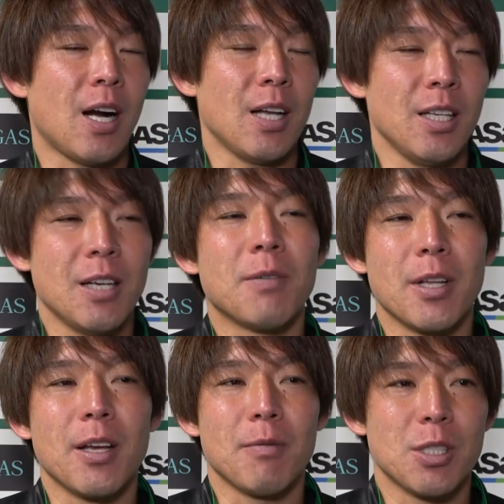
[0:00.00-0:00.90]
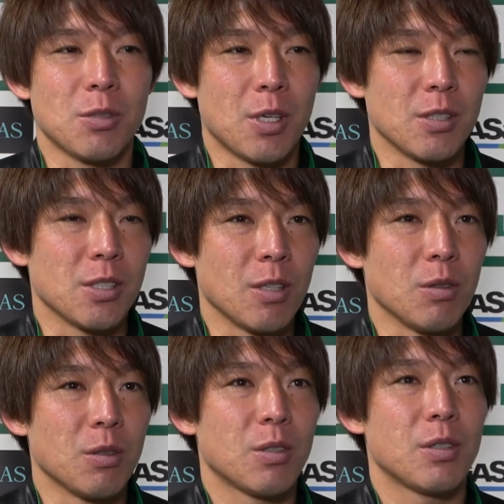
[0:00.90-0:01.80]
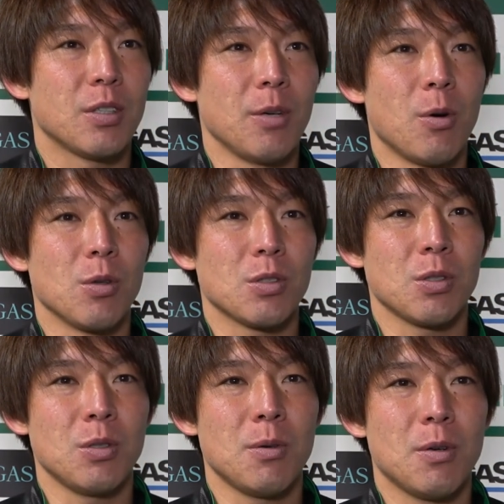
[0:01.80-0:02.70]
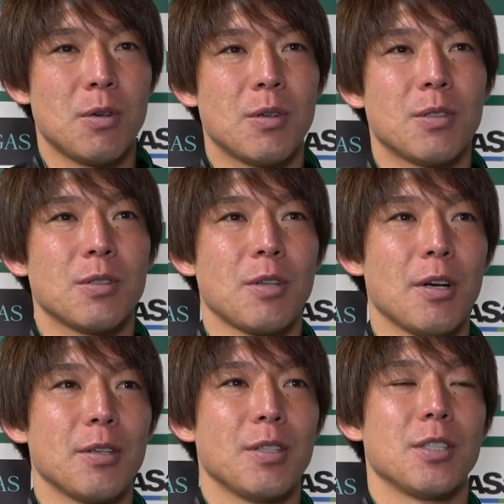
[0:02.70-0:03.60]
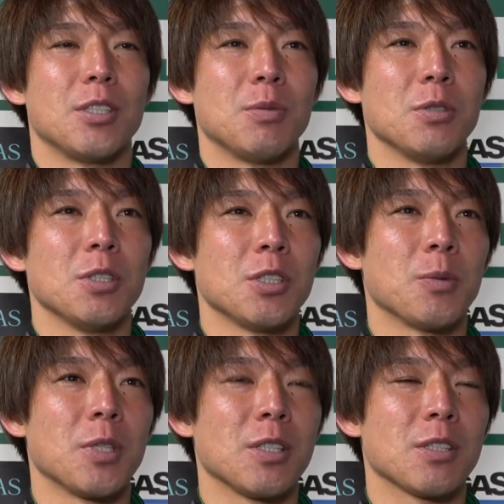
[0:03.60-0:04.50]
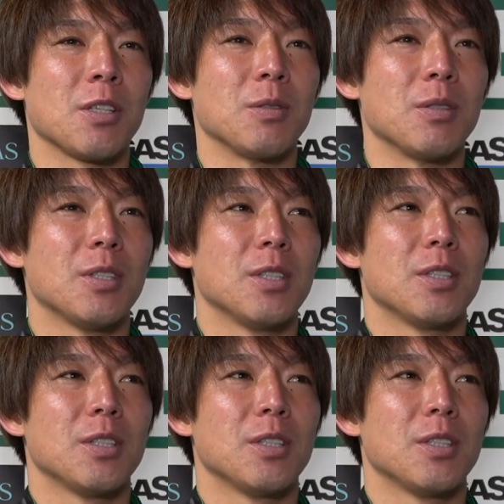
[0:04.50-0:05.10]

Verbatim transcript: 勝てれば、ね、ベストなんですけどでも、その自分で言うのもなんですけどうん、ま